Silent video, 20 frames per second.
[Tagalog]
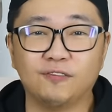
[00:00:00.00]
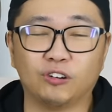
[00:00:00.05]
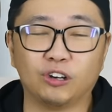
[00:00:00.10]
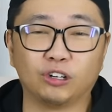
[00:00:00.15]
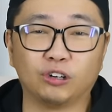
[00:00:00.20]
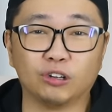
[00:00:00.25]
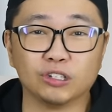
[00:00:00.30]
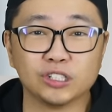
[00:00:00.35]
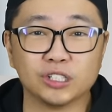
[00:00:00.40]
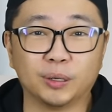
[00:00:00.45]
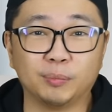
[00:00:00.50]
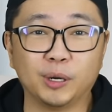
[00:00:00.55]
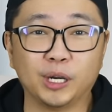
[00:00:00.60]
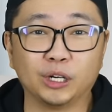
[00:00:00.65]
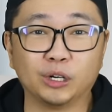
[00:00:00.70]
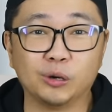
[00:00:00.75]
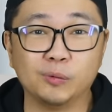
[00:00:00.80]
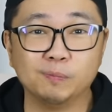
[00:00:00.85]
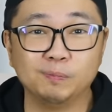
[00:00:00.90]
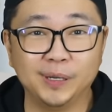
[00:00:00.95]
for customer
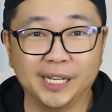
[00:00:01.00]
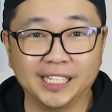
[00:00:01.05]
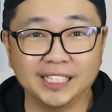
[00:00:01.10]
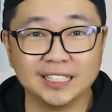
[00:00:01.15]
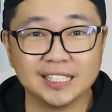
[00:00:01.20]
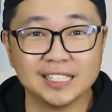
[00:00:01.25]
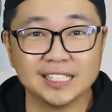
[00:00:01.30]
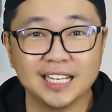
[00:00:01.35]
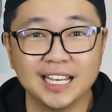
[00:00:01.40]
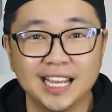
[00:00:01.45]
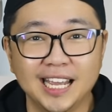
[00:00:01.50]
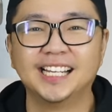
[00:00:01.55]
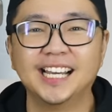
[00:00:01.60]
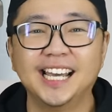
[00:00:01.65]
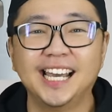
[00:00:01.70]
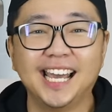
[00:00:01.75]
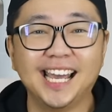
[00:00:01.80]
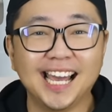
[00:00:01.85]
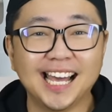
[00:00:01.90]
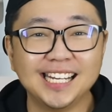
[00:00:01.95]
complaints.
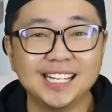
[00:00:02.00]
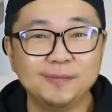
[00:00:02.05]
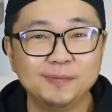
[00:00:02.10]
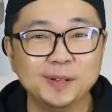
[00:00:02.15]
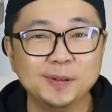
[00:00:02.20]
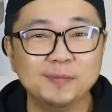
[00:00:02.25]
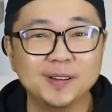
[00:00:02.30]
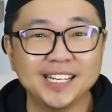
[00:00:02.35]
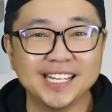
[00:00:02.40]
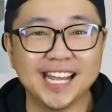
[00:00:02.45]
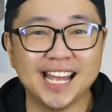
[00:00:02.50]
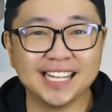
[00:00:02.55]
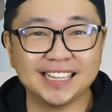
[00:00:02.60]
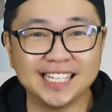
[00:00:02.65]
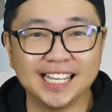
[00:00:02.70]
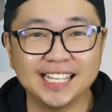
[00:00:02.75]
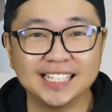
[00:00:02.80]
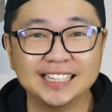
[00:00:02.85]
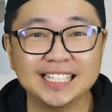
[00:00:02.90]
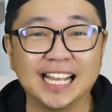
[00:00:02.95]
Eh alam naman
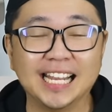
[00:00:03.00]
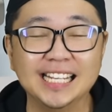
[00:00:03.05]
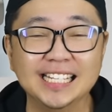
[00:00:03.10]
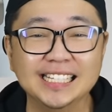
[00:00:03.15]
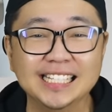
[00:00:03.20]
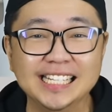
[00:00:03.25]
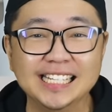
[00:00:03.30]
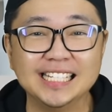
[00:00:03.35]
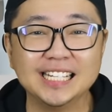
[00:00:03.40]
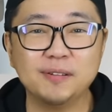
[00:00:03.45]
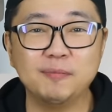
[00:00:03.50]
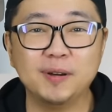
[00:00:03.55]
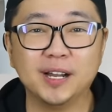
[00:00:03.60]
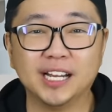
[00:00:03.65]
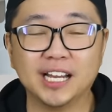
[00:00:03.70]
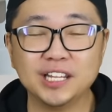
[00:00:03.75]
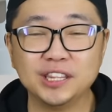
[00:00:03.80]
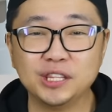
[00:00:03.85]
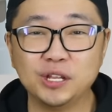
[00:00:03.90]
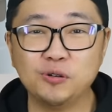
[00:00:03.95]
natin na hindi na
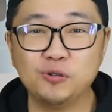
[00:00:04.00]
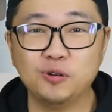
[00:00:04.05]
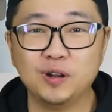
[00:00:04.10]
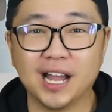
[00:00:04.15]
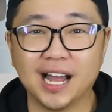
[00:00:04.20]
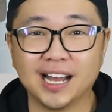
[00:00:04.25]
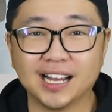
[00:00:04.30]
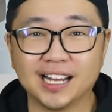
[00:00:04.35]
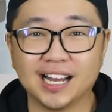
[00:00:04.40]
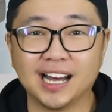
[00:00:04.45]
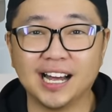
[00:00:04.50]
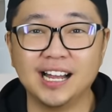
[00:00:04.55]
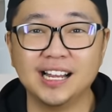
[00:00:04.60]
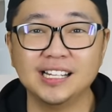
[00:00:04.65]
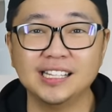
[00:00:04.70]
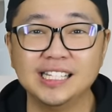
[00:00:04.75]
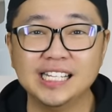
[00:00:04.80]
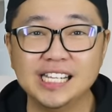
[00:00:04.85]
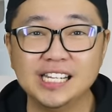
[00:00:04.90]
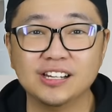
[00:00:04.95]
magkanda ugaga
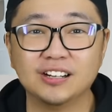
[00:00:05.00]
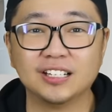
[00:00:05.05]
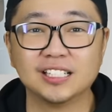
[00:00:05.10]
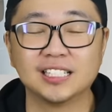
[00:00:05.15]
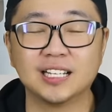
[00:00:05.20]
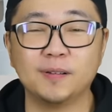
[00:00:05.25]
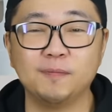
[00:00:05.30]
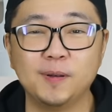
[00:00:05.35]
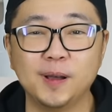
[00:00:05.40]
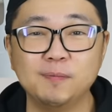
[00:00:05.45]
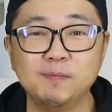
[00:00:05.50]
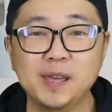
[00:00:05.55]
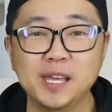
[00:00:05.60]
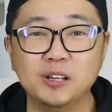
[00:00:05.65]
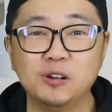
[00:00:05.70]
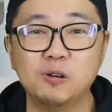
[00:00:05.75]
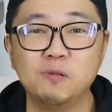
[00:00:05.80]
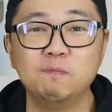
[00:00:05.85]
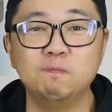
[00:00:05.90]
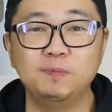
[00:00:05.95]
ang dealers kapag may
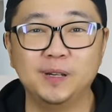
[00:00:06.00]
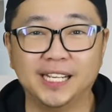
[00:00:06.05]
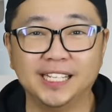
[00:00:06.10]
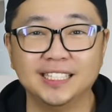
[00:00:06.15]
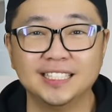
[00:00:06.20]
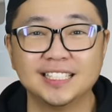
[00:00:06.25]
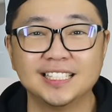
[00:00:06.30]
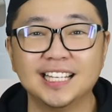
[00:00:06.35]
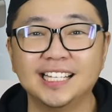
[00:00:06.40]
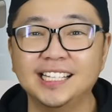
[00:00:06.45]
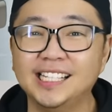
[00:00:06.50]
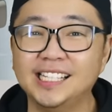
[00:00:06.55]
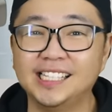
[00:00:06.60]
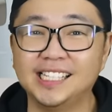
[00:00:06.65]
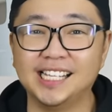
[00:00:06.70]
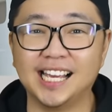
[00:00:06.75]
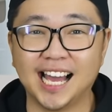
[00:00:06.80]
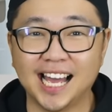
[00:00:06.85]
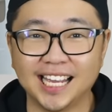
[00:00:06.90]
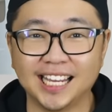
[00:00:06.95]
complaint sa
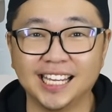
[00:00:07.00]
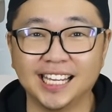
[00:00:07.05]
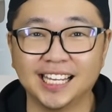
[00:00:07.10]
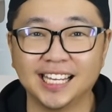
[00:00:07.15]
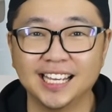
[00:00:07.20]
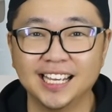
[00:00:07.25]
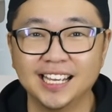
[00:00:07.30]
DTI.